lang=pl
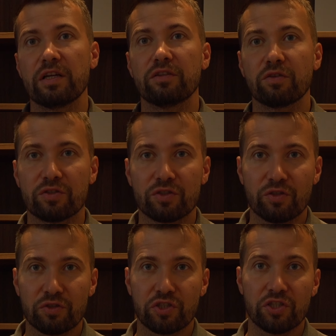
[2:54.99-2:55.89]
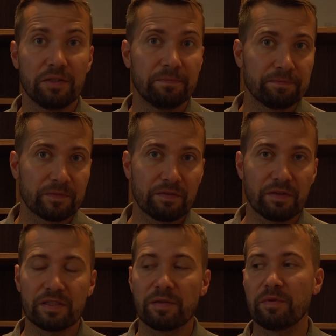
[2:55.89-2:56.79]
toksyczności,
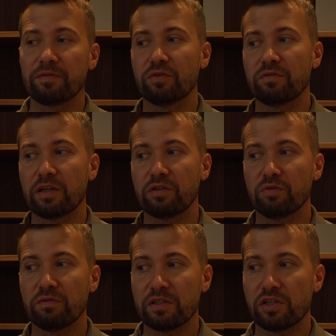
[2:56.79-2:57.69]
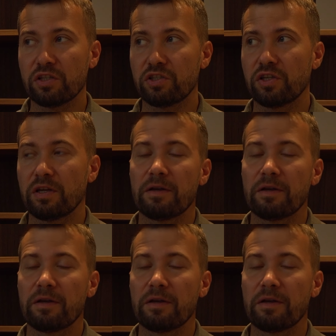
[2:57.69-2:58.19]
więc na pewno warto uważać,